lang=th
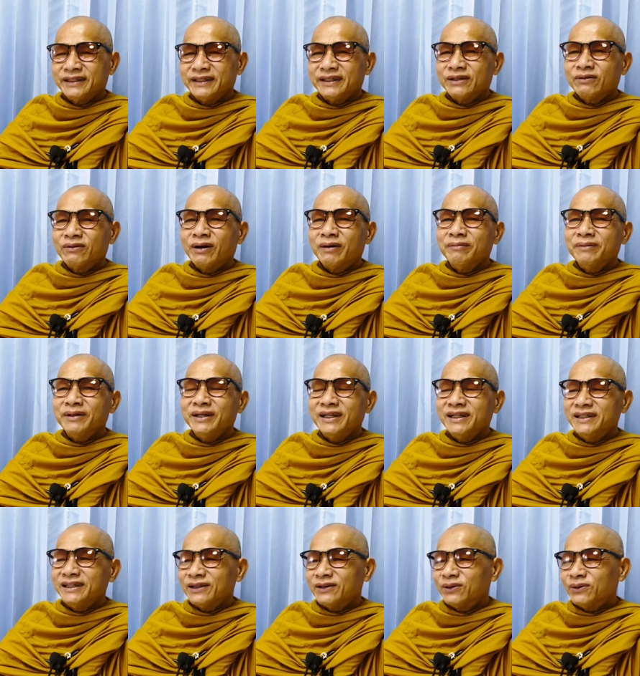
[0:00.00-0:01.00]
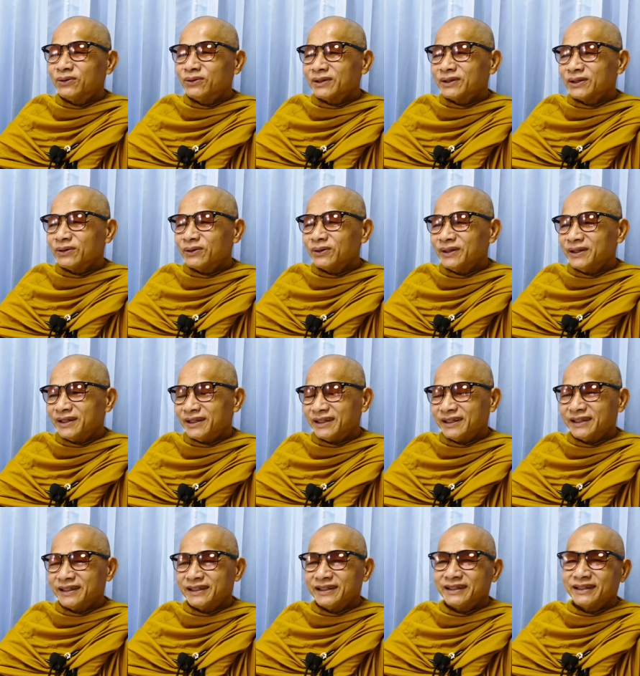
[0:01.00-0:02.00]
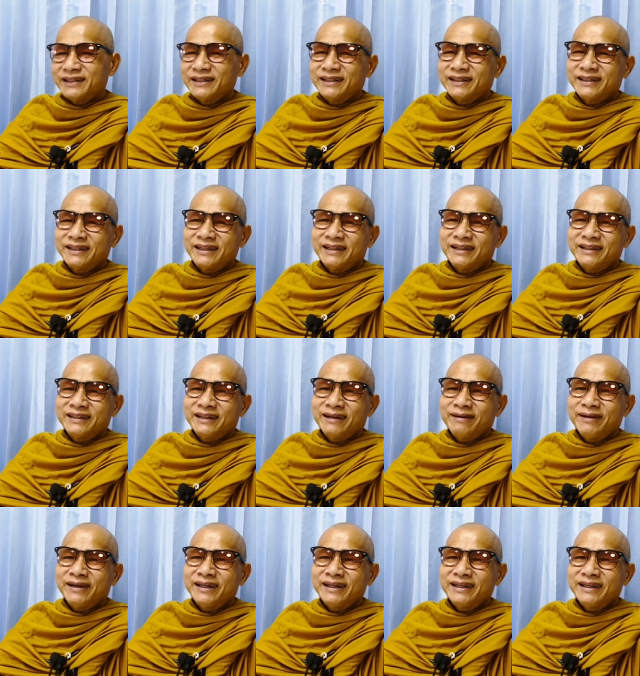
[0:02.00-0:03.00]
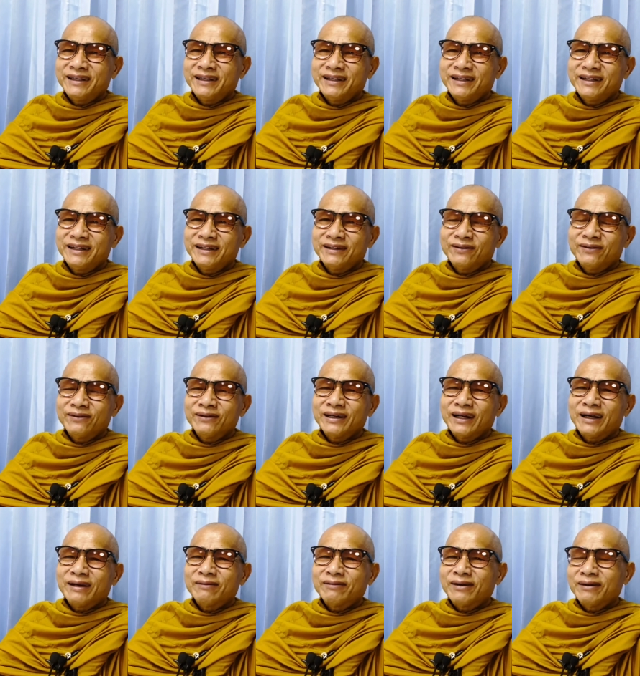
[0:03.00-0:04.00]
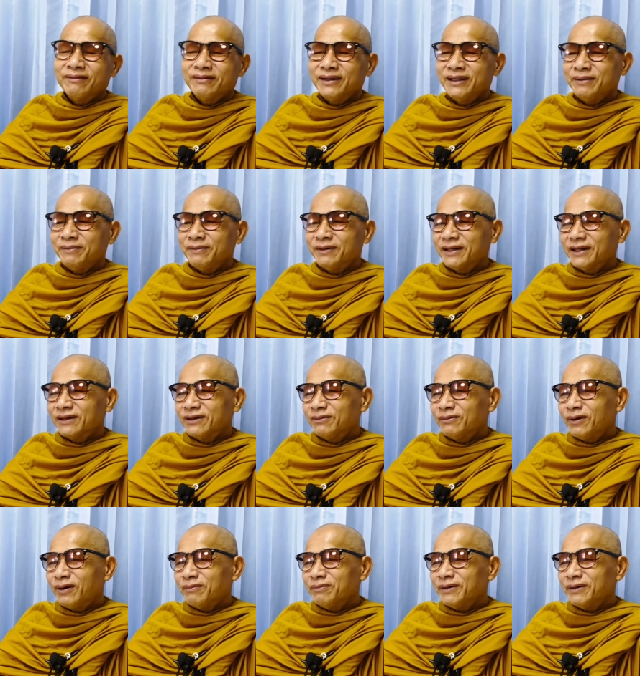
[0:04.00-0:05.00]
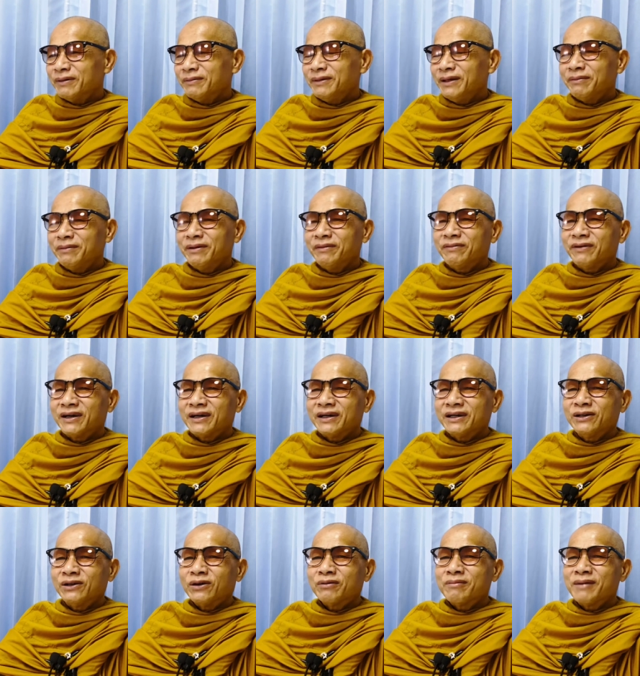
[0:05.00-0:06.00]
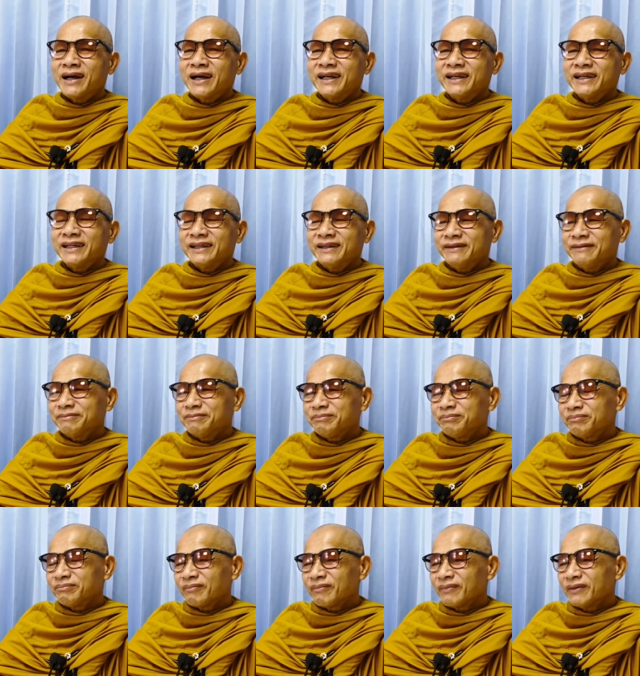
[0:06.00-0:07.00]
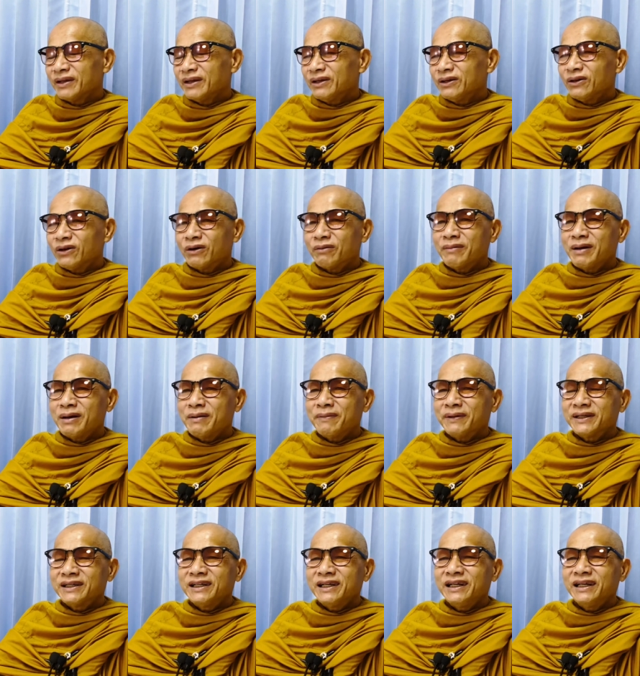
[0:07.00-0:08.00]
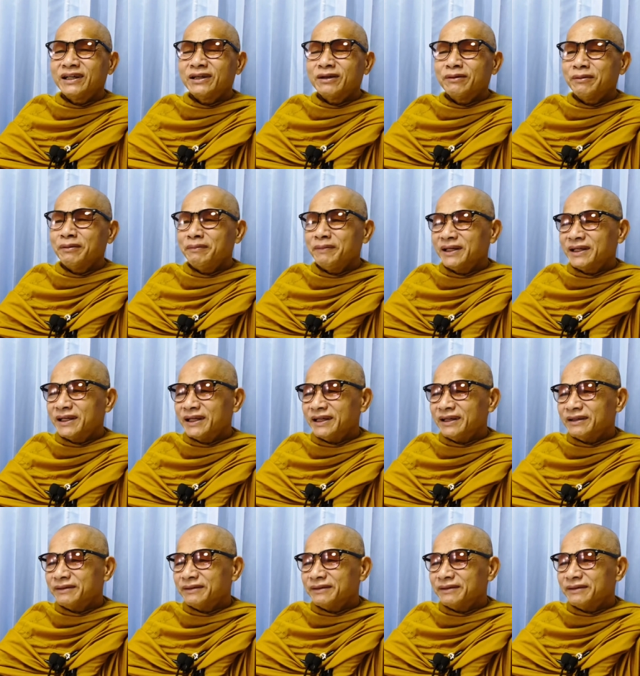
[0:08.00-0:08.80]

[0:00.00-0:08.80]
ความดีสิคงทนอ่าใช่ไหมคุณงามความดีมันก็ตหลวงพ่อเปรียบเทียบไปฟังอดอกไม้อย่างเงี้ยดอกไม้บางชนิดก็ไม่มีกลิ่น